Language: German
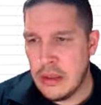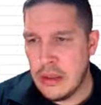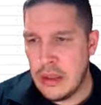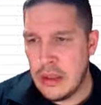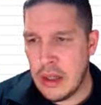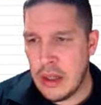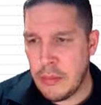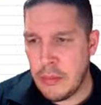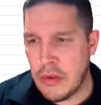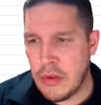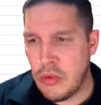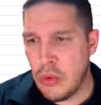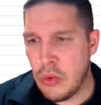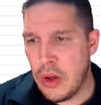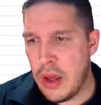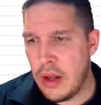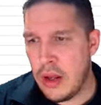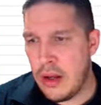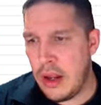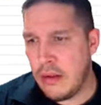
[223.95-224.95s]
Ich habe dazu
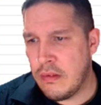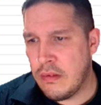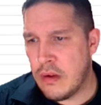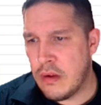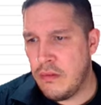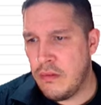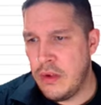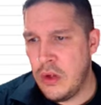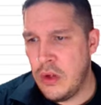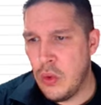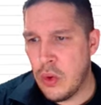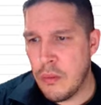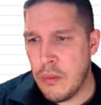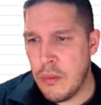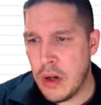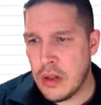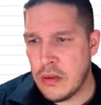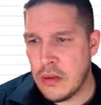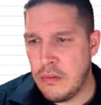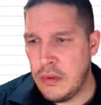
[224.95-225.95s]
ein extra Video
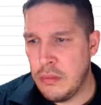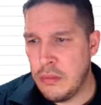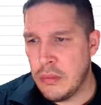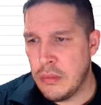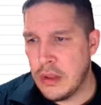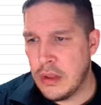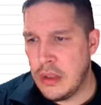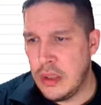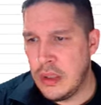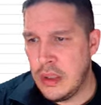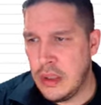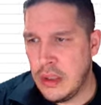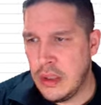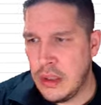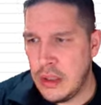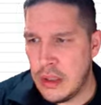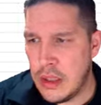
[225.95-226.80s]
gemacht, wie man die